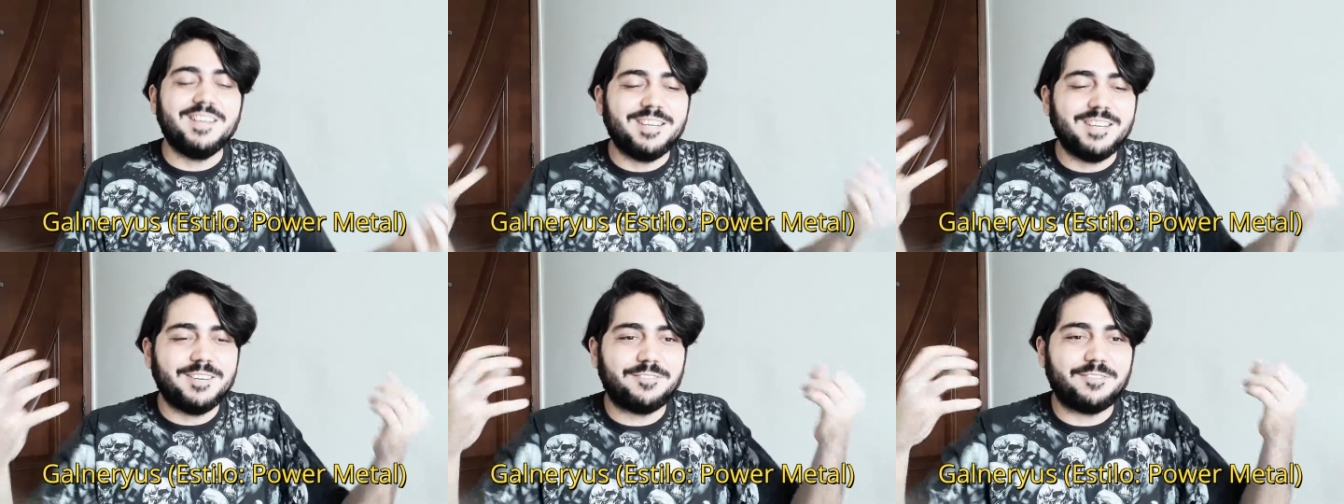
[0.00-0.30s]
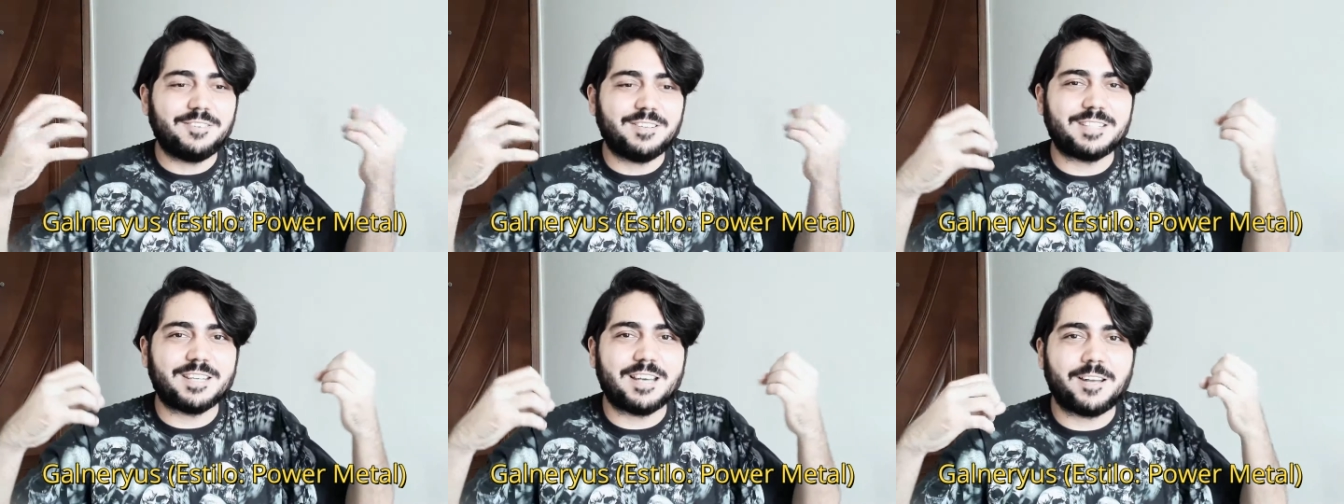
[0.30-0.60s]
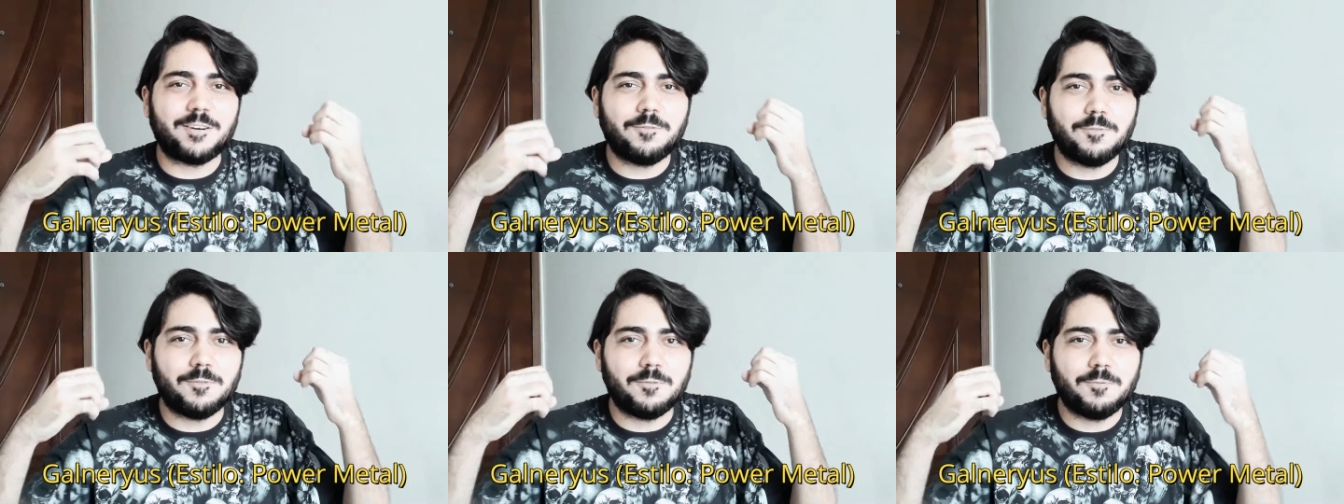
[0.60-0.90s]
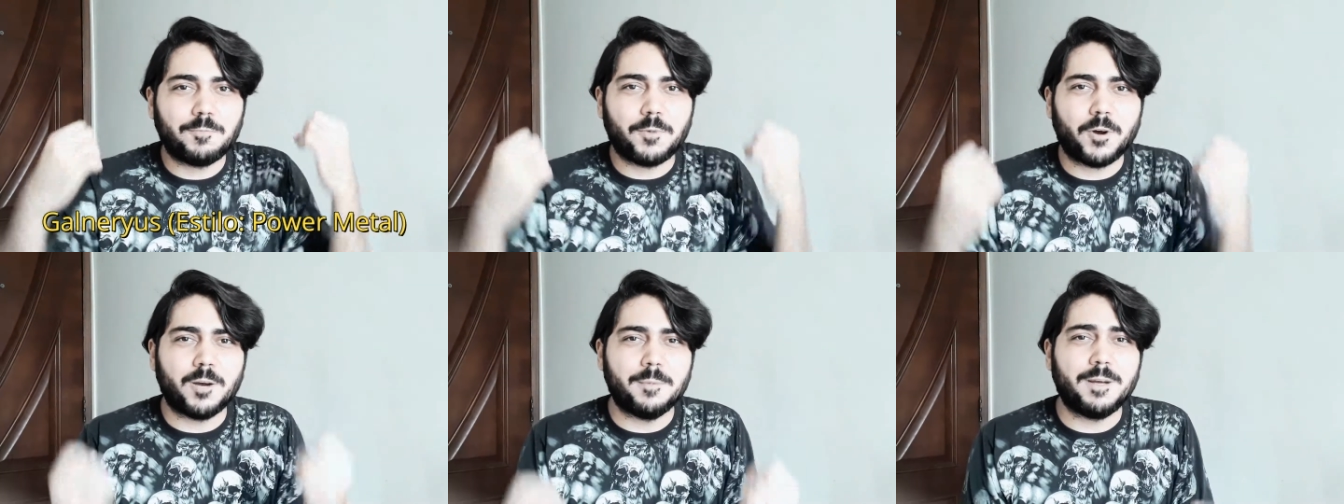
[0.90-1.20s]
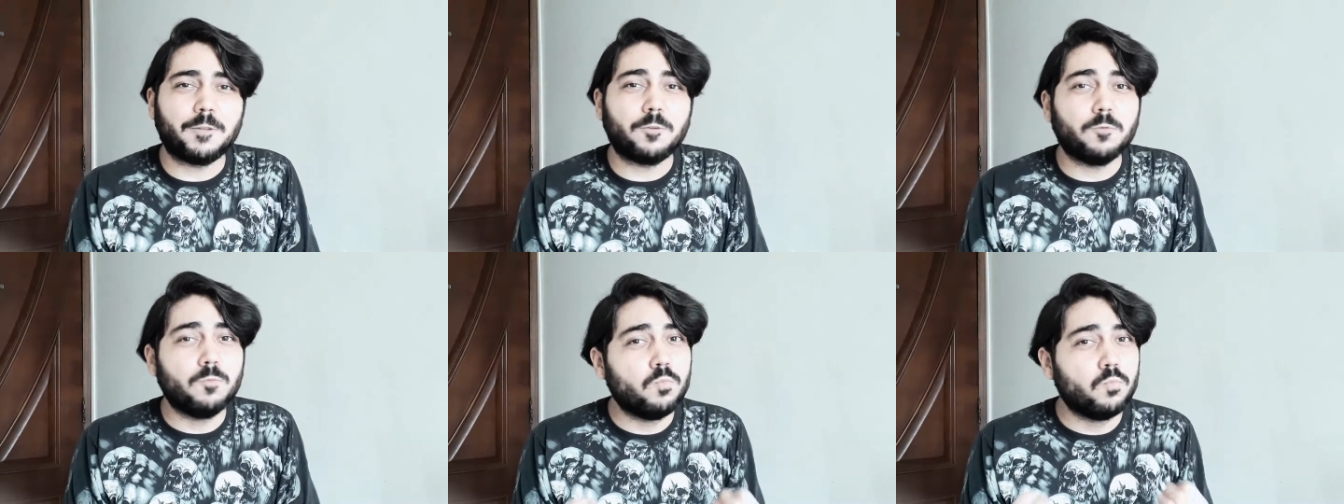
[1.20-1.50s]
e fizeram um power
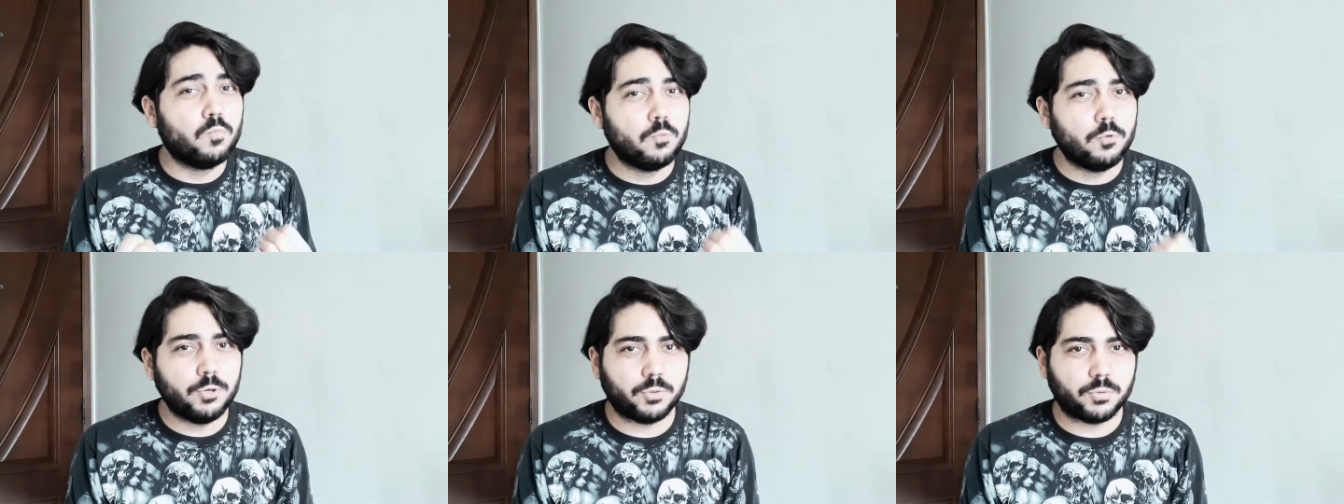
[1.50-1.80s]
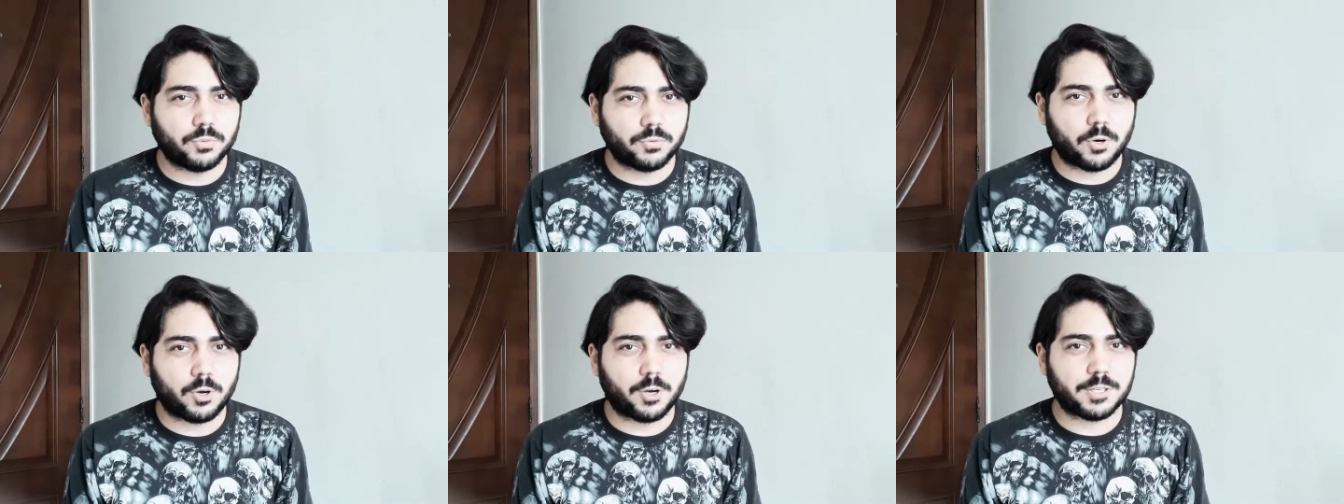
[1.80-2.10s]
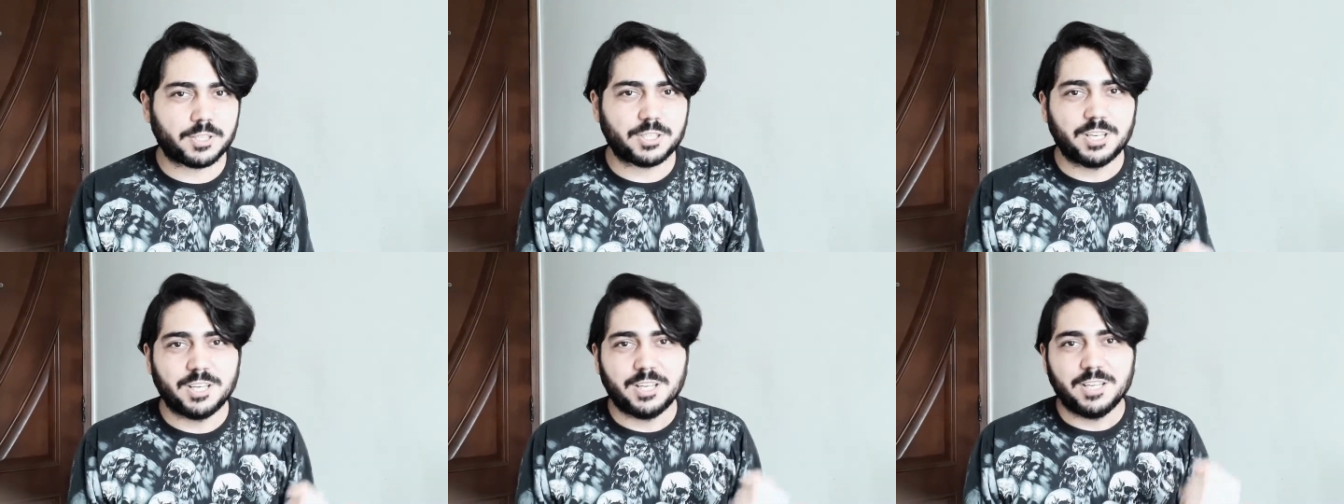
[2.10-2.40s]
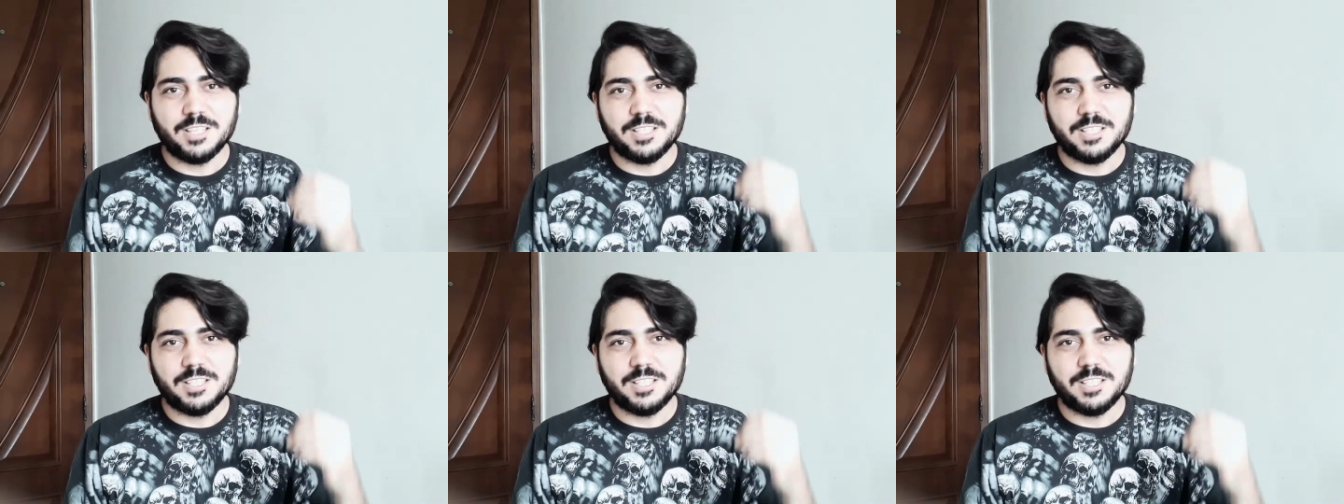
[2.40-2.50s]
metal muito forte.